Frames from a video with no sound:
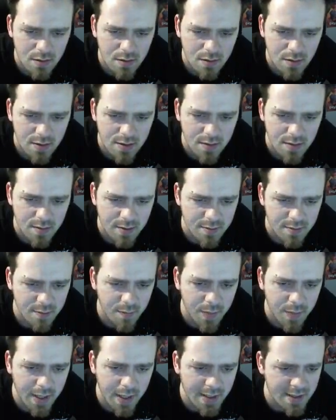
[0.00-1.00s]
Sind halt
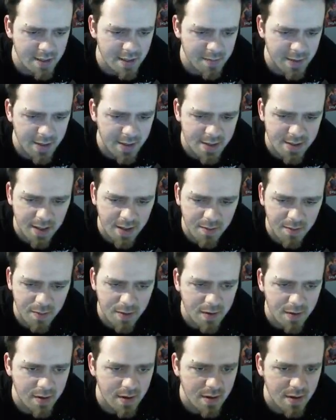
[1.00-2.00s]
nur Pixel mit einer Sniper, ne?